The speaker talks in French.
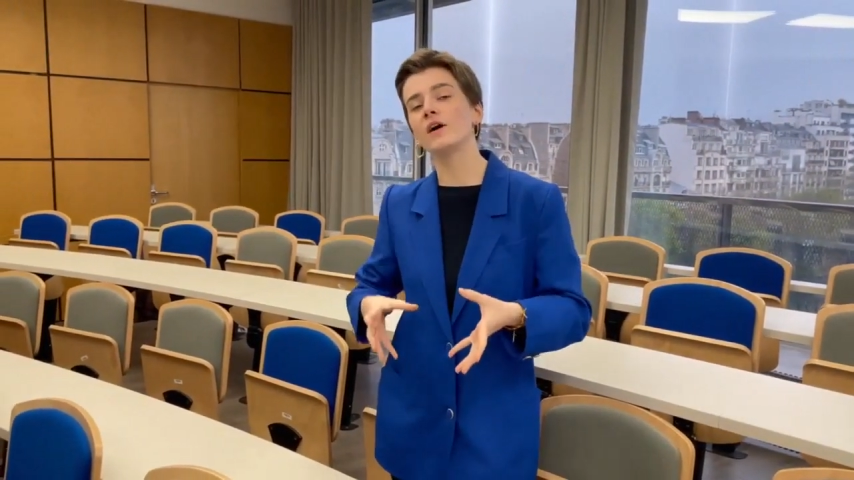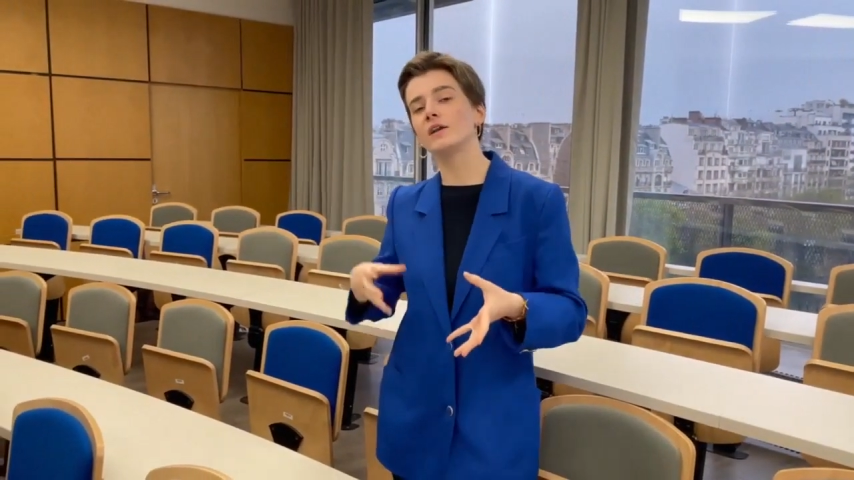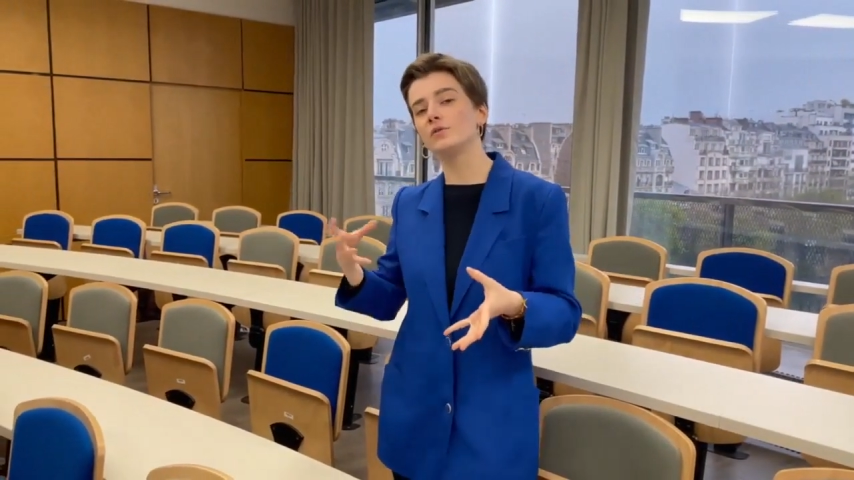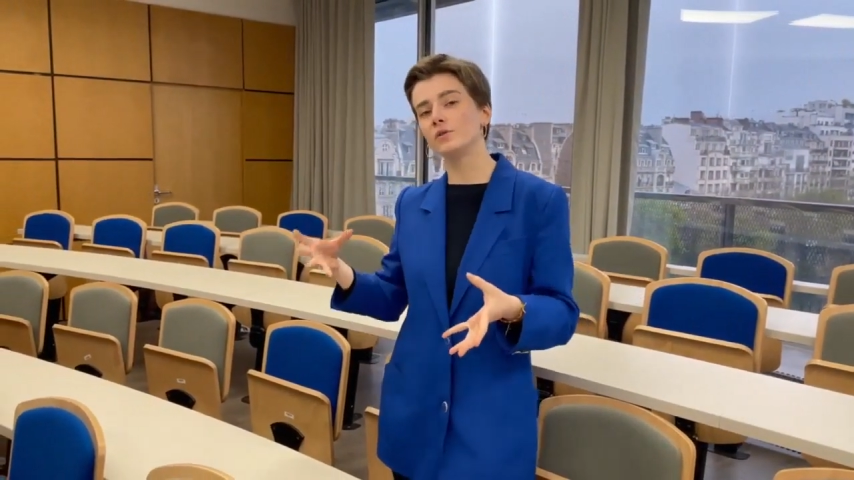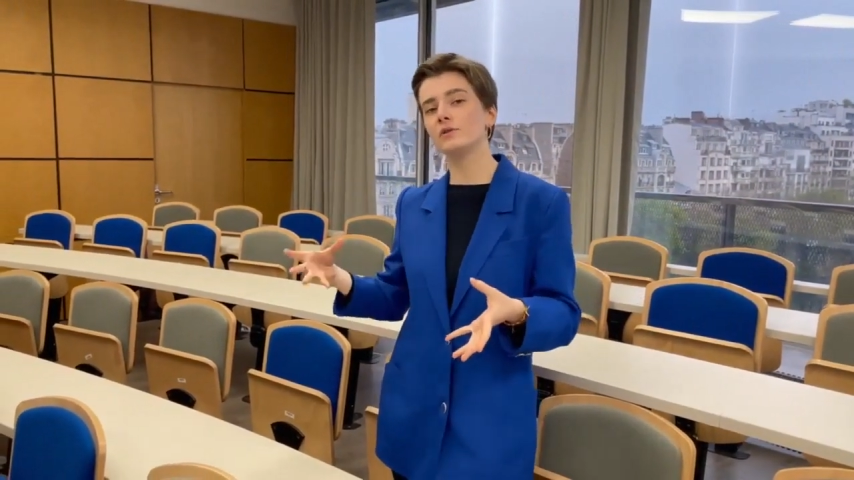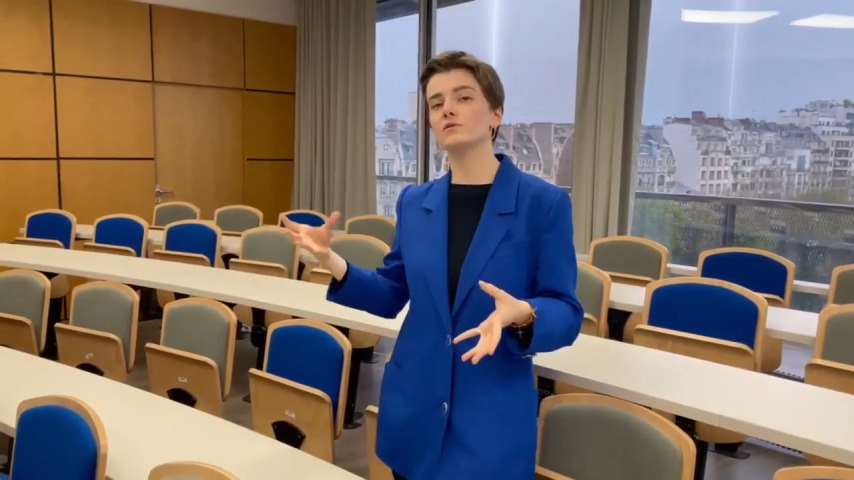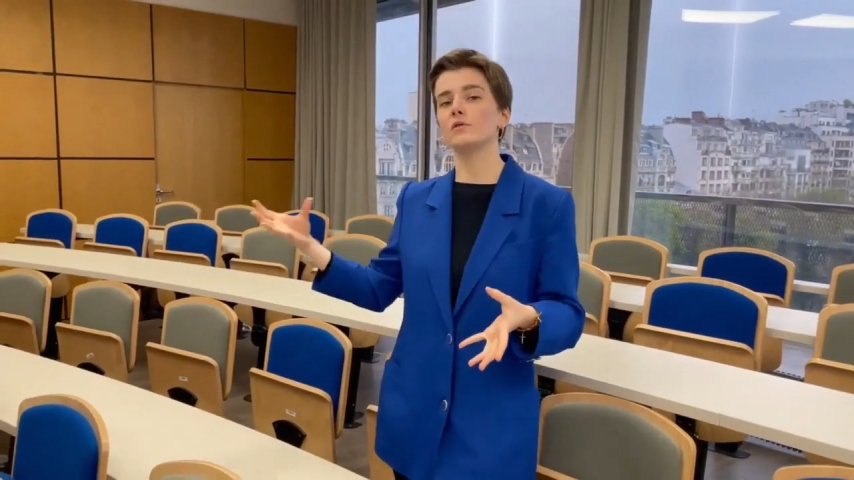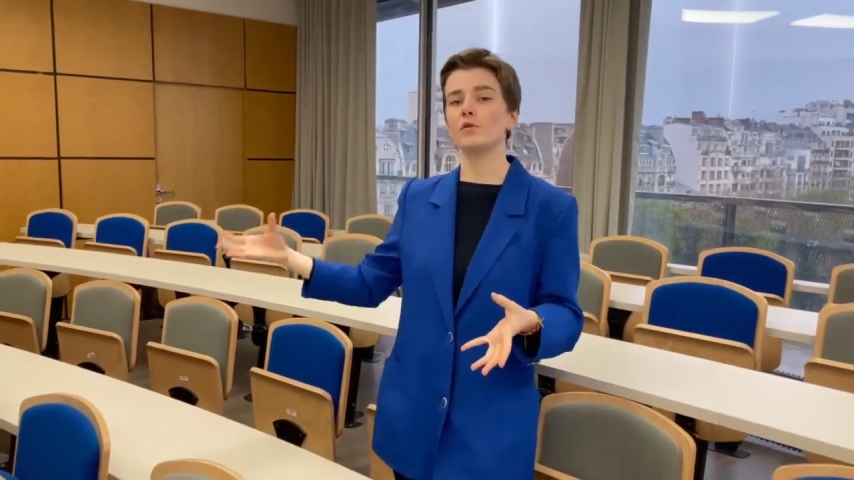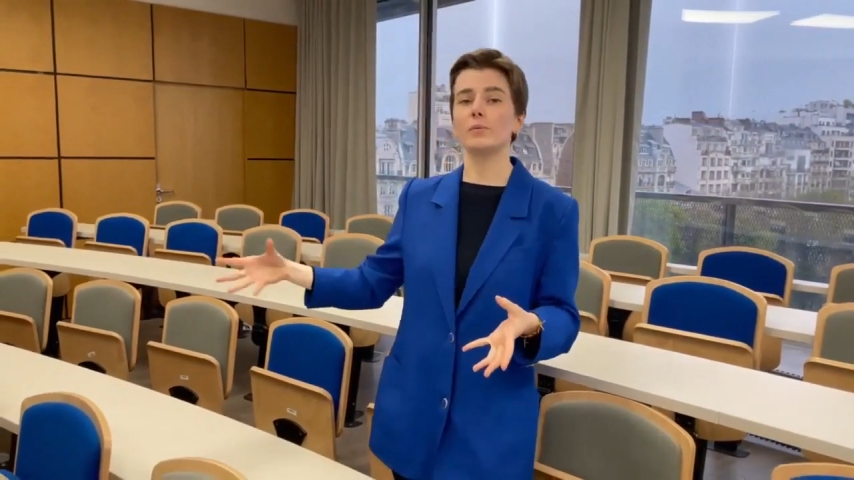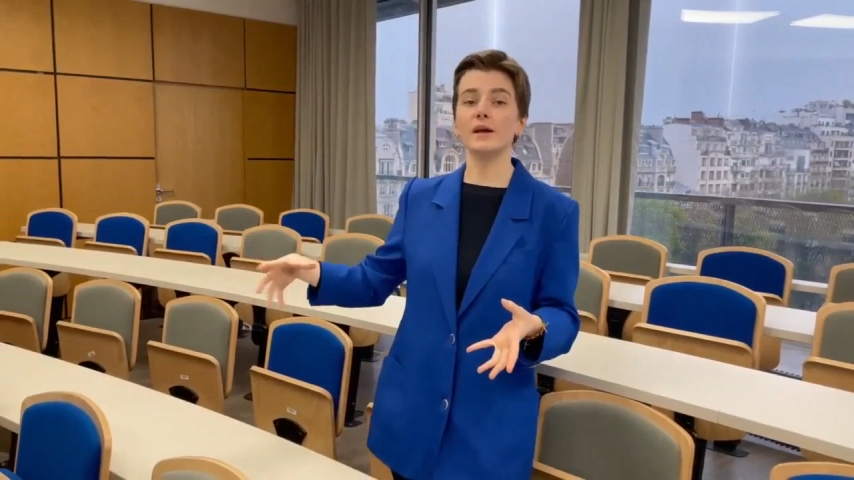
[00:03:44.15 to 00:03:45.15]
les donner aux
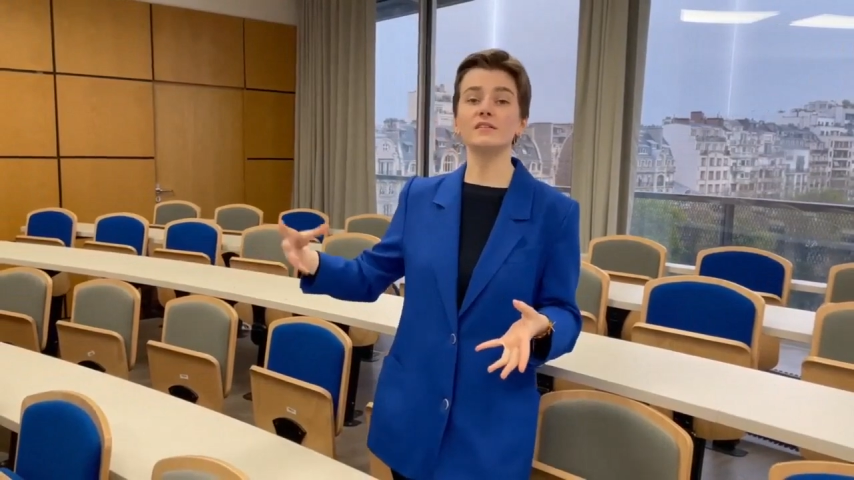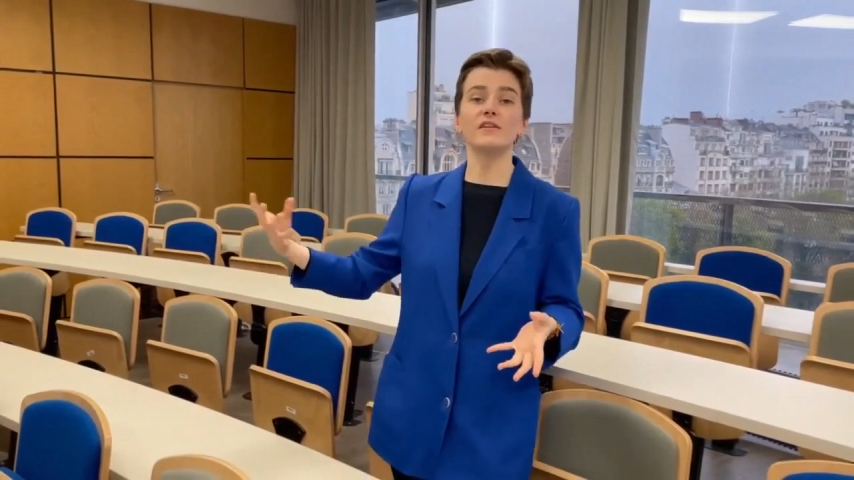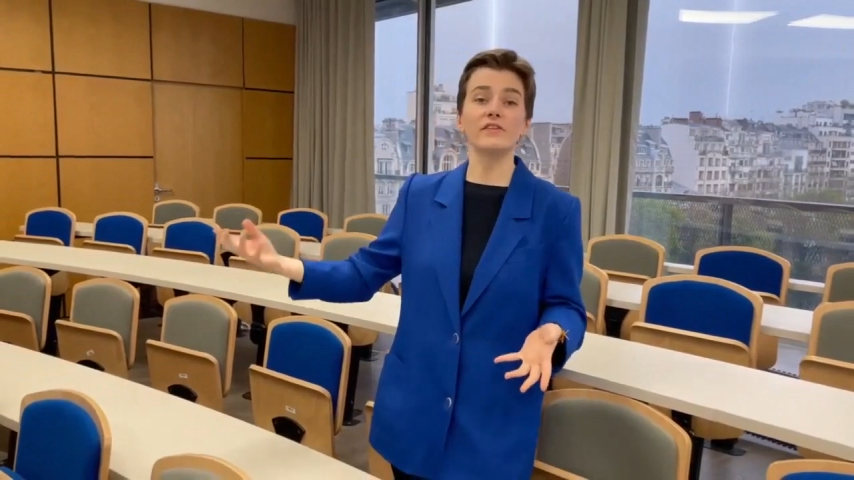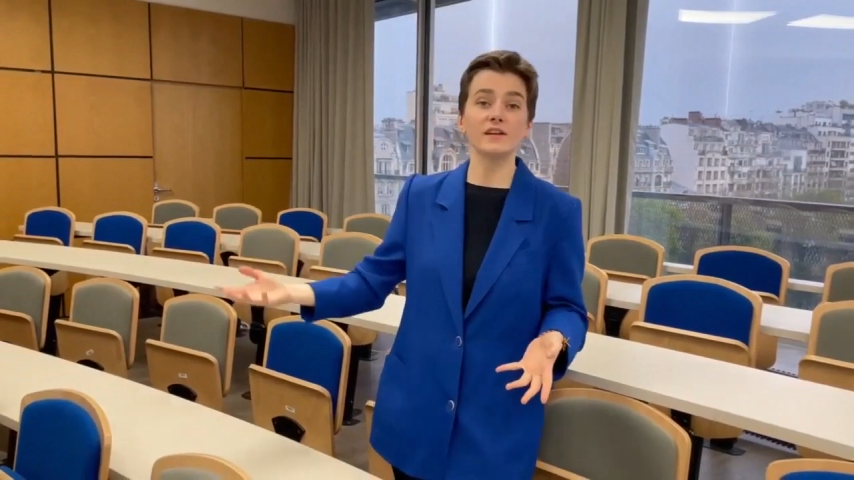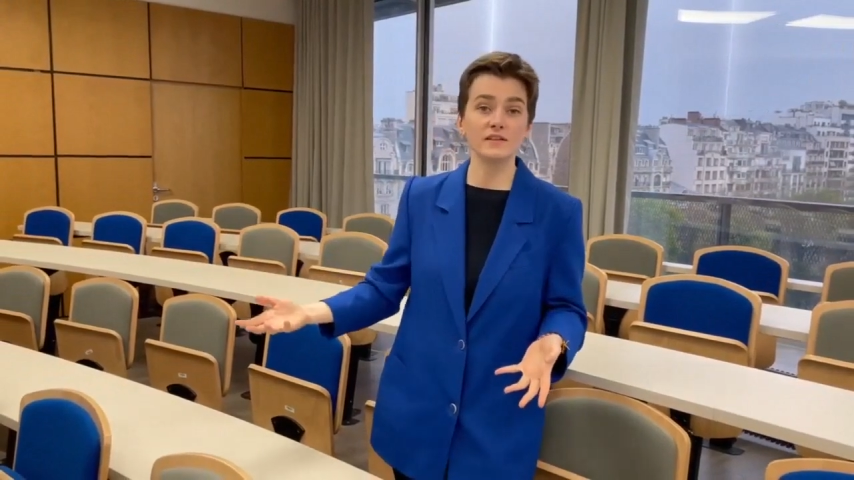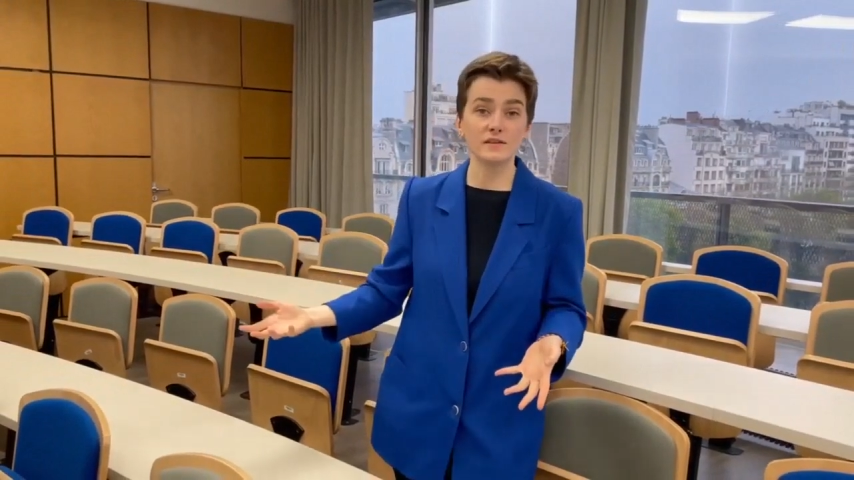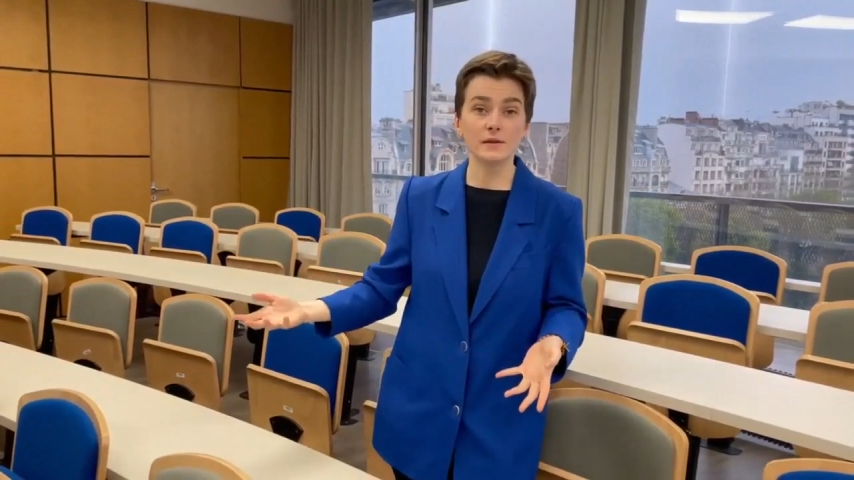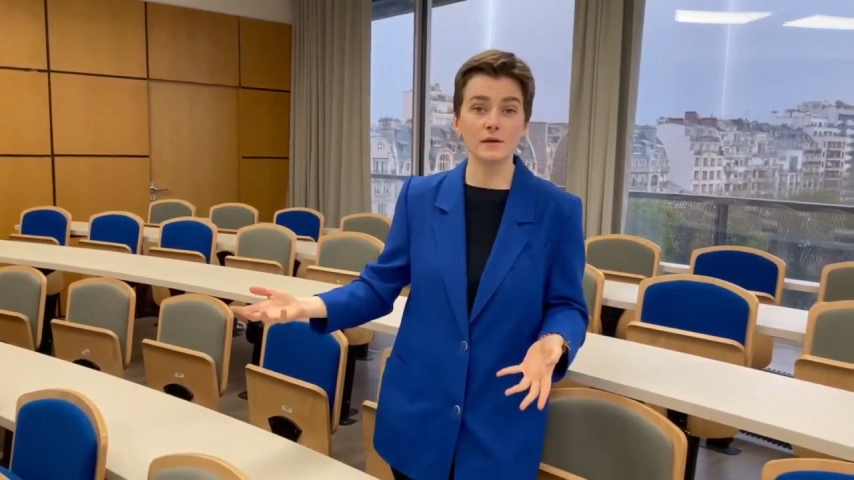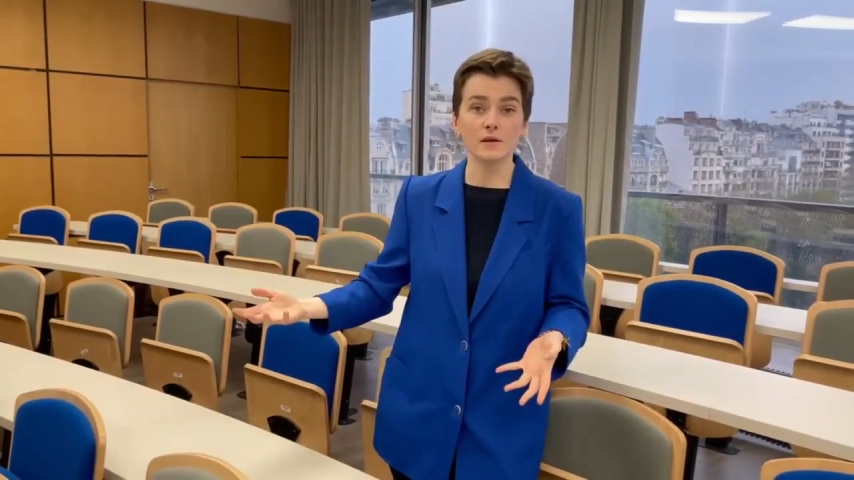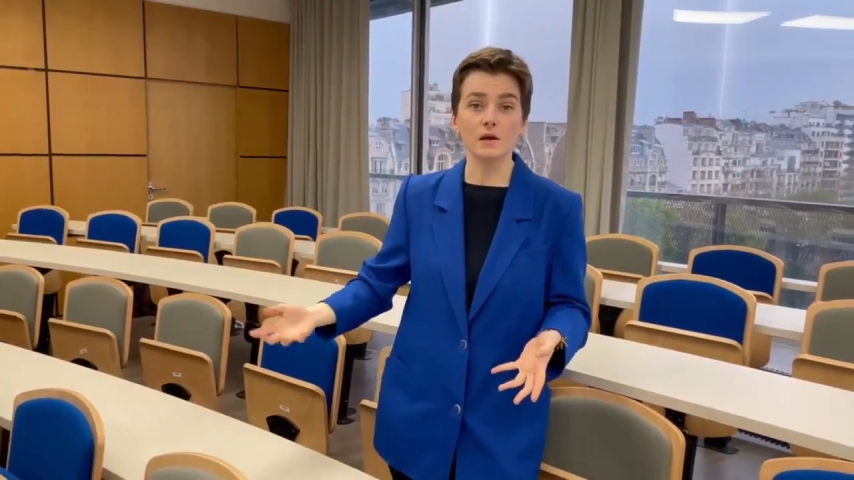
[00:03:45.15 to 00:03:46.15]
entreprises afin de les aider.